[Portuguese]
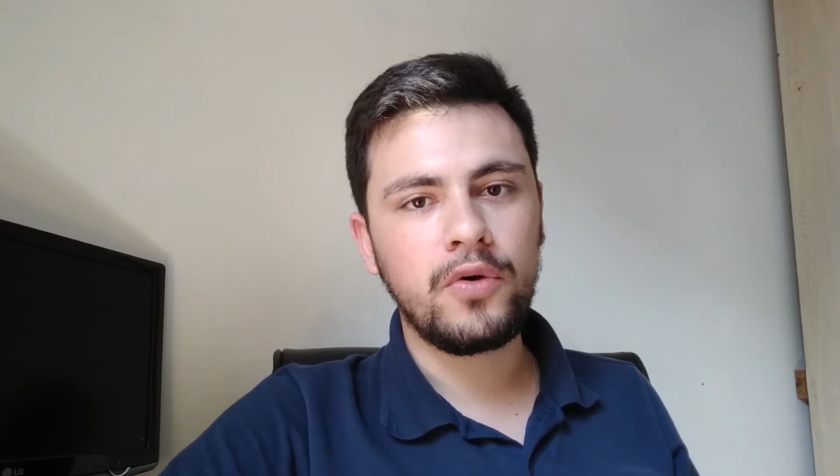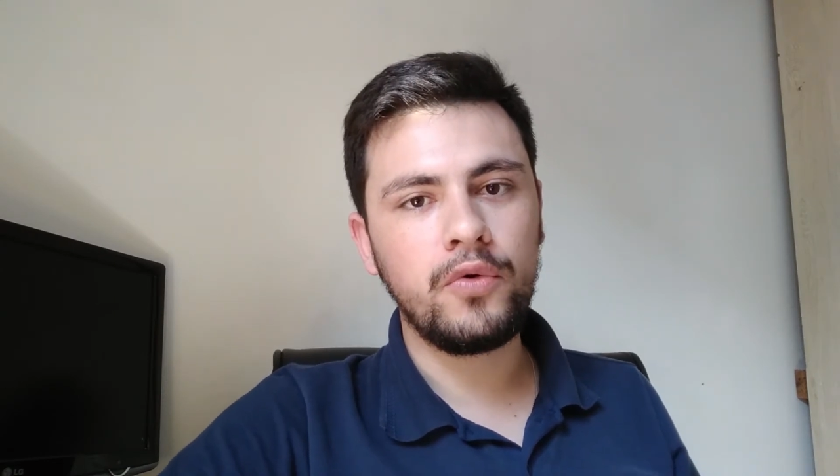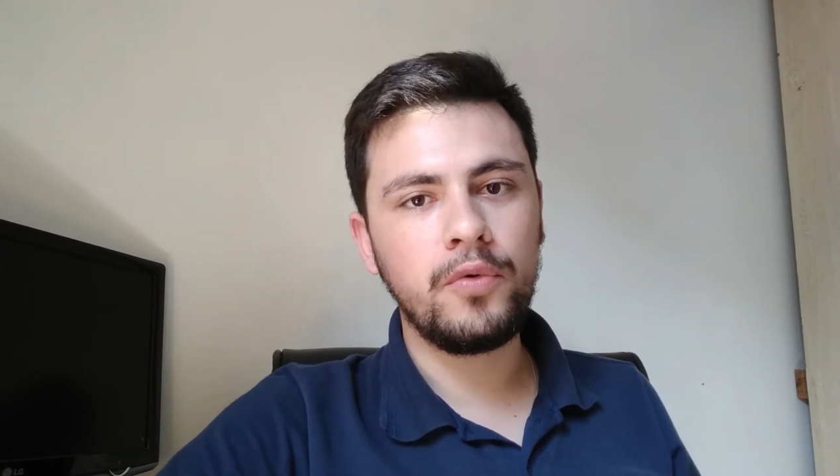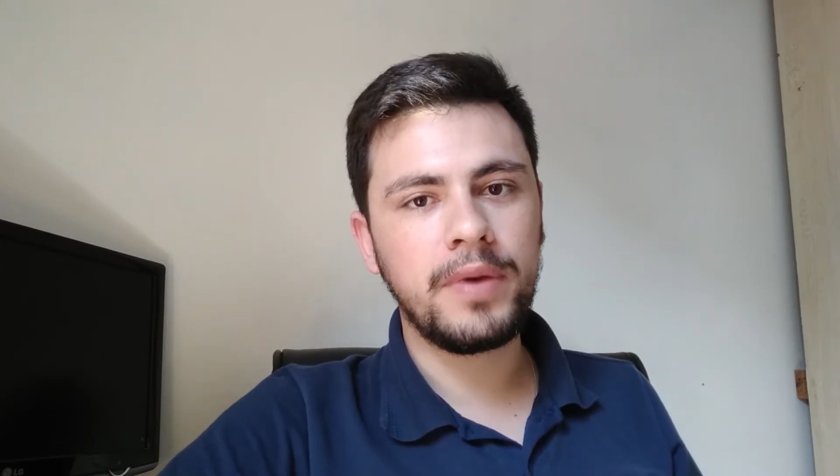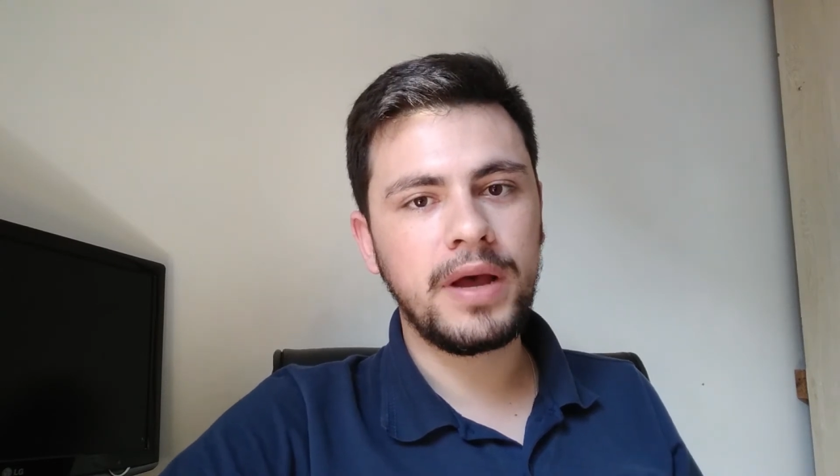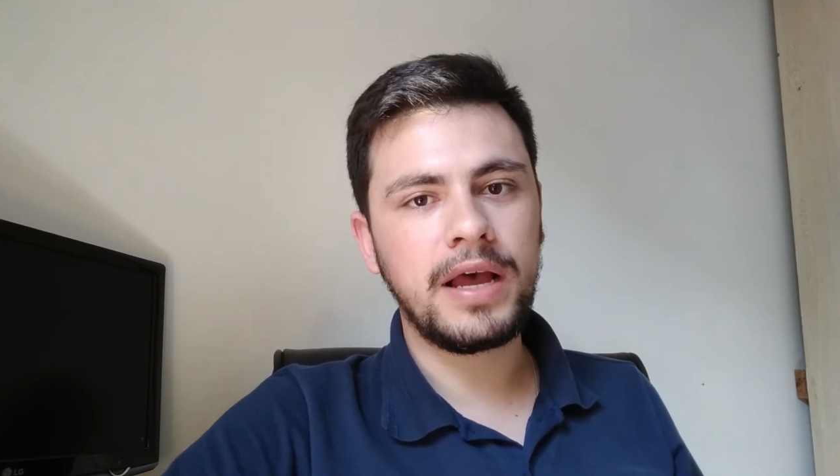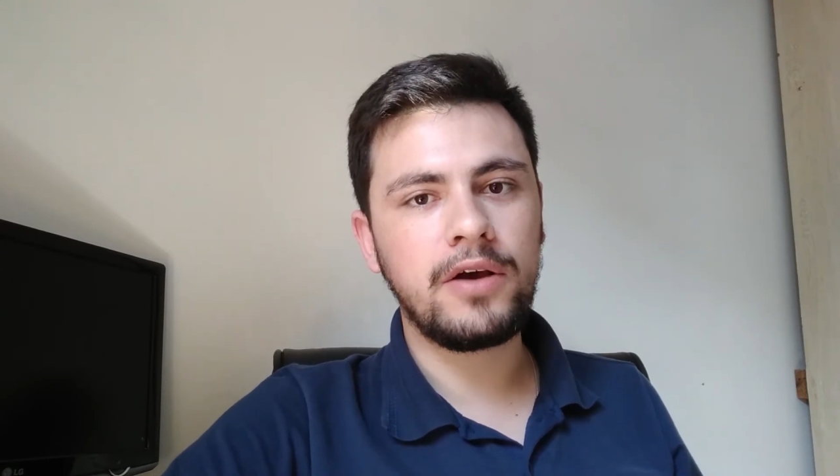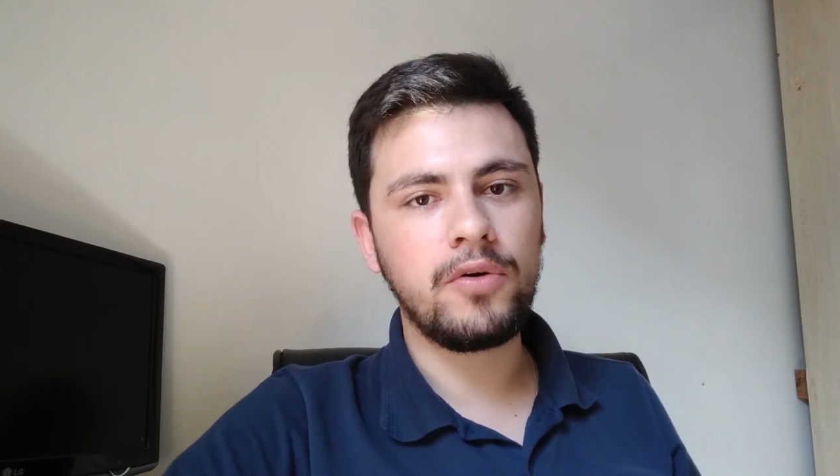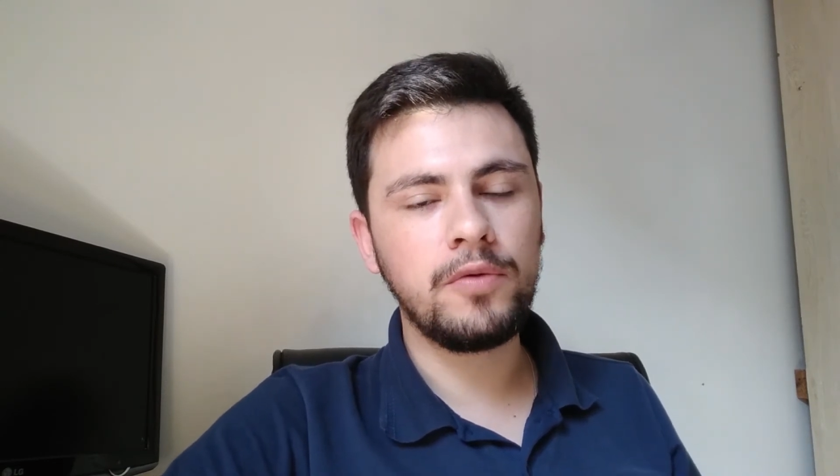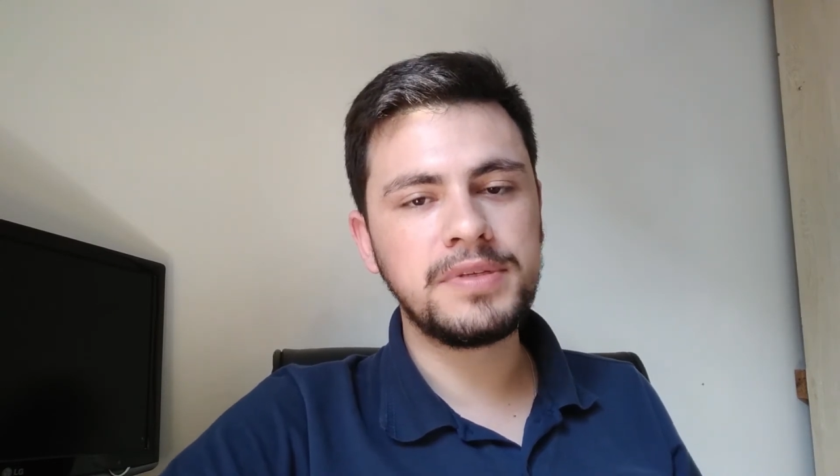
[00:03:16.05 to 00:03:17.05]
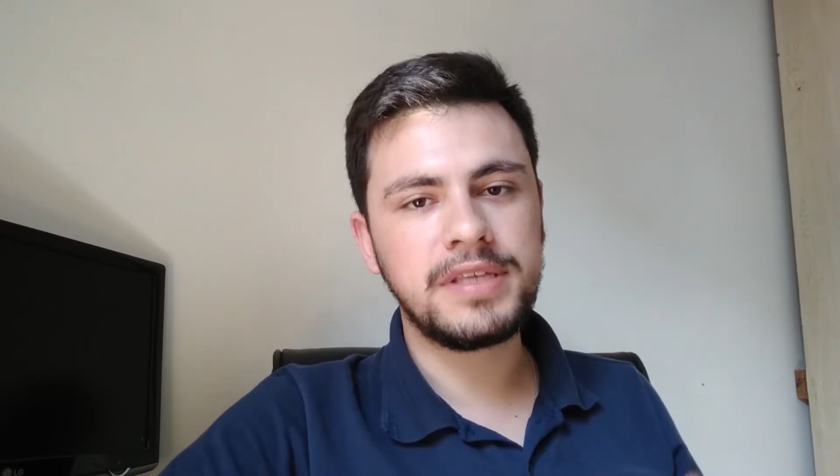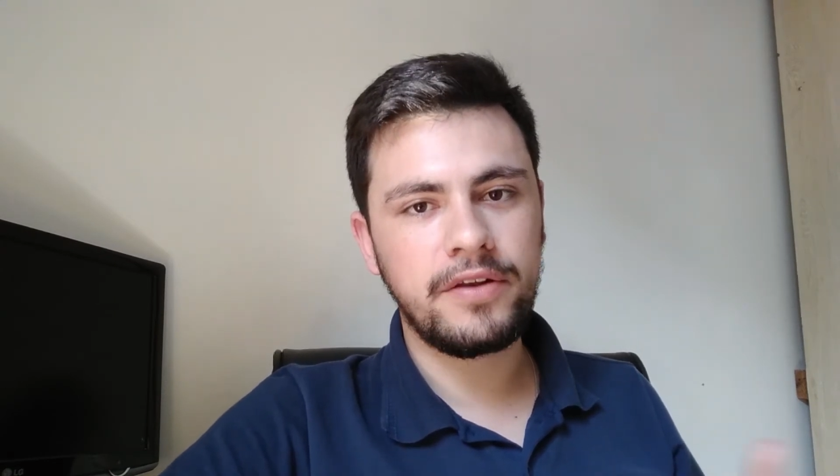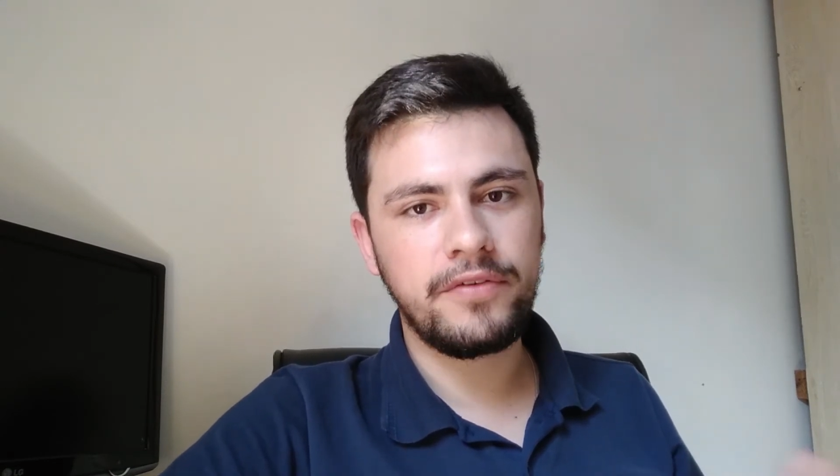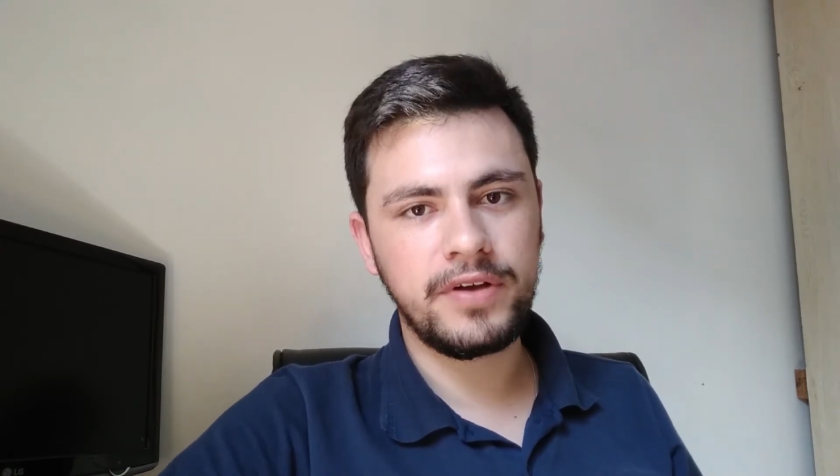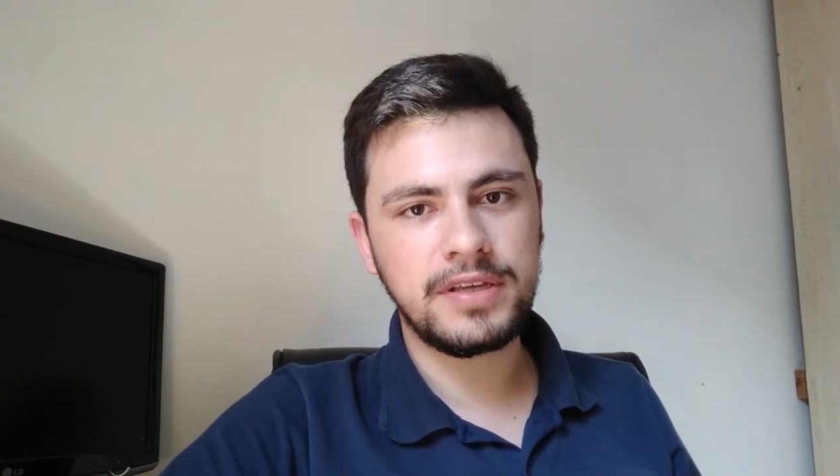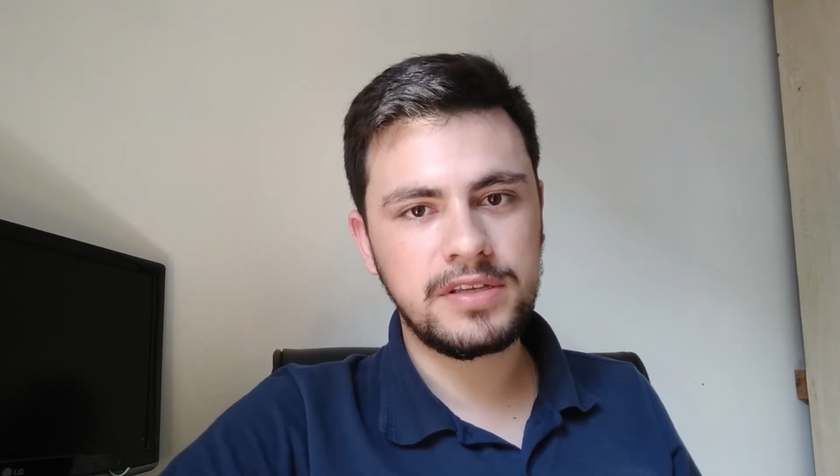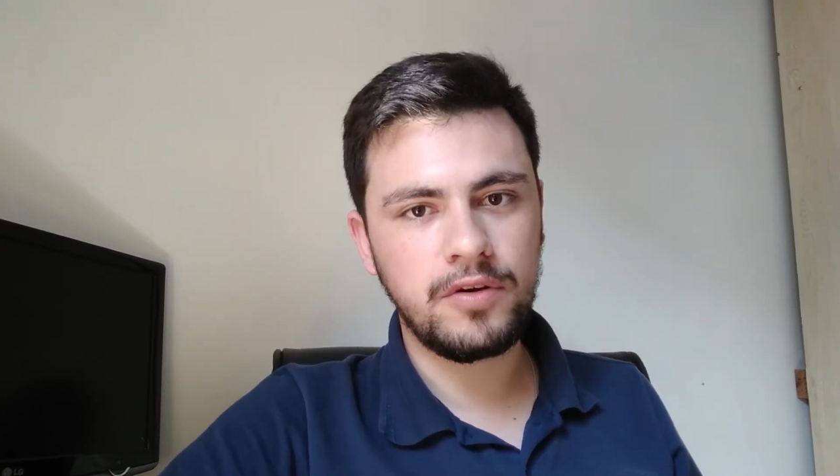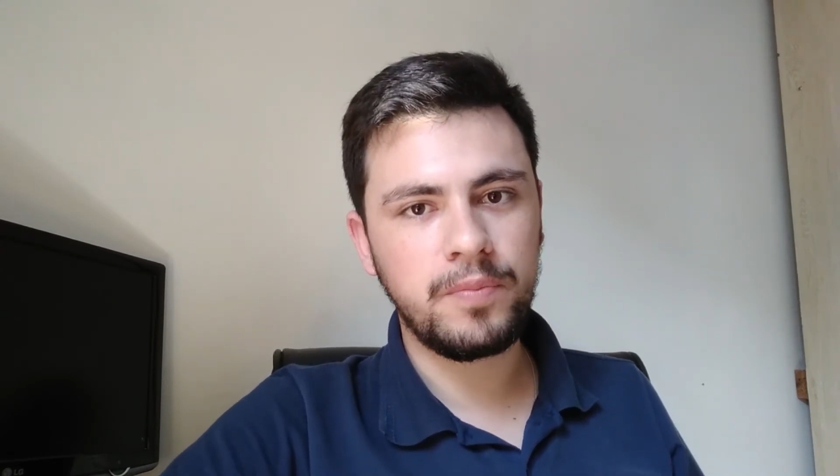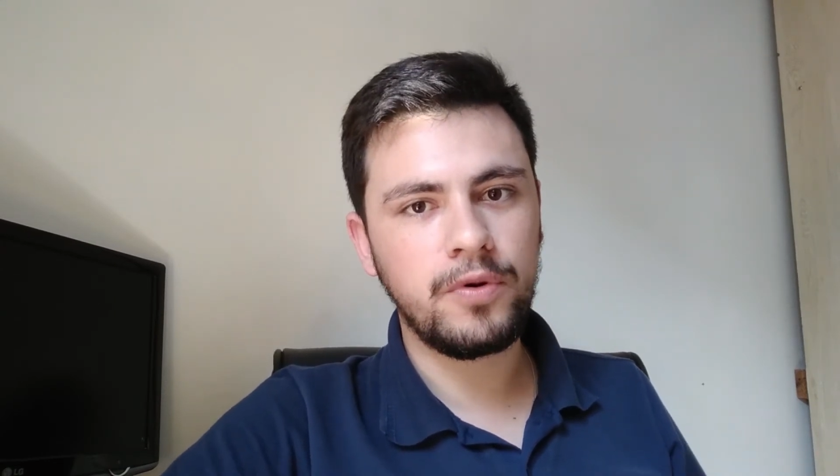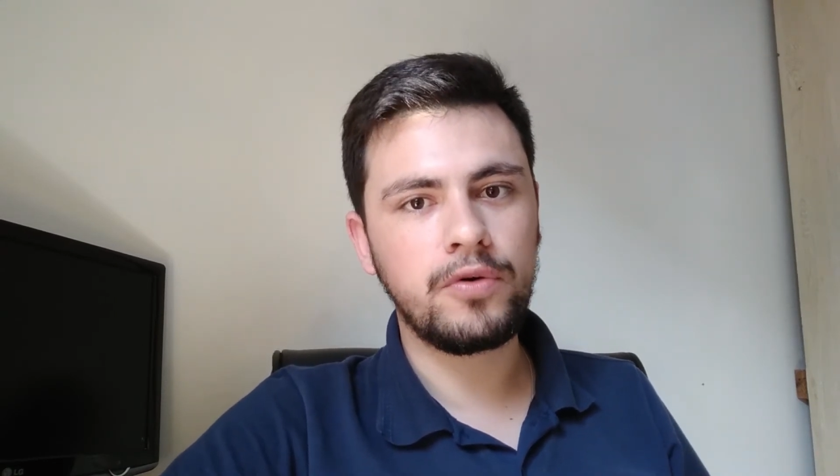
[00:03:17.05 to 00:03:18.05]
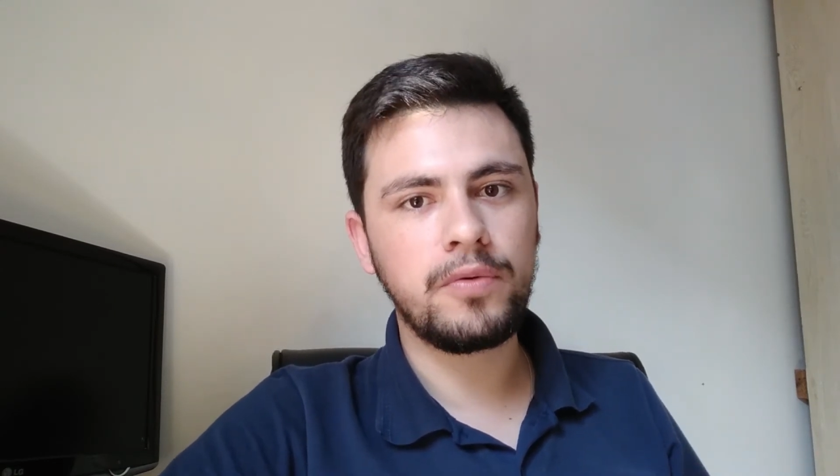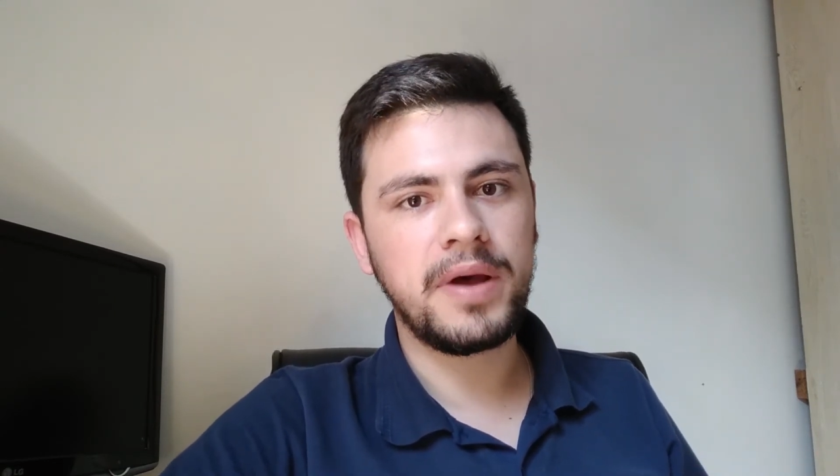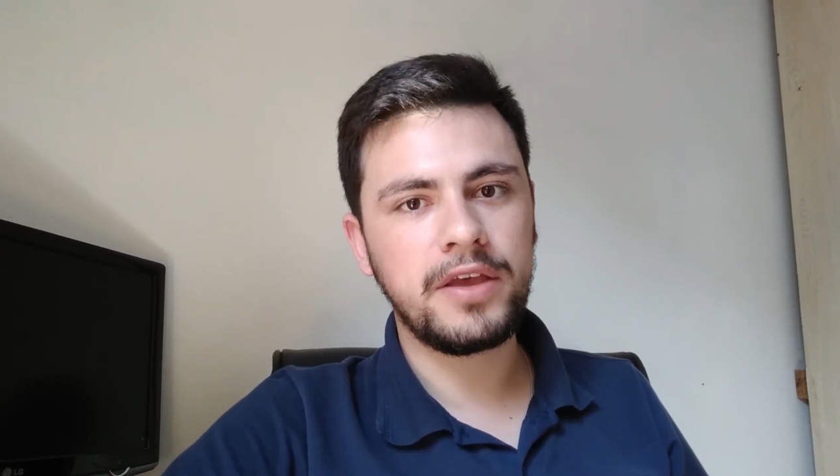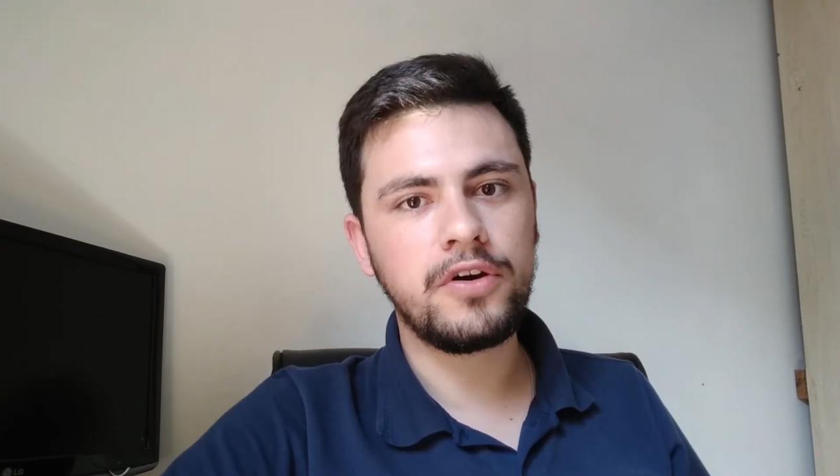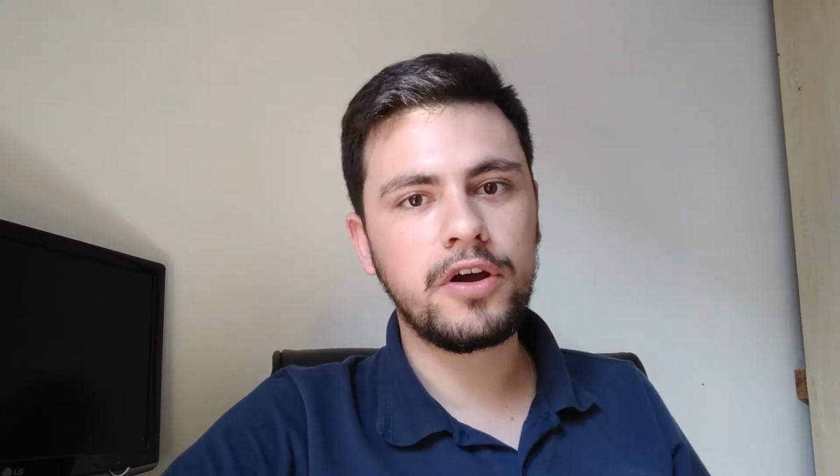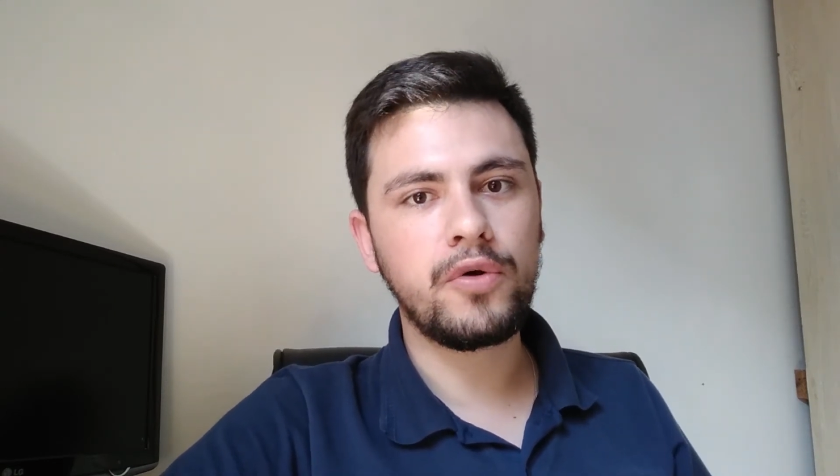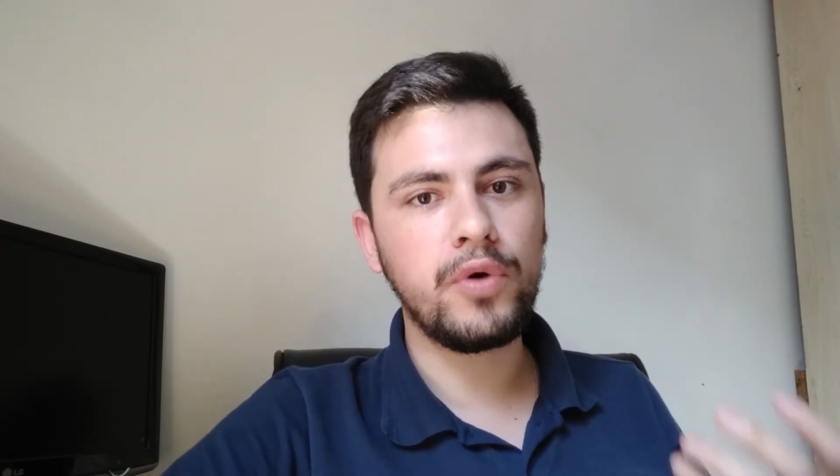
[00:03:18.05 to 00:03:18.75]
uma observância um pouco maior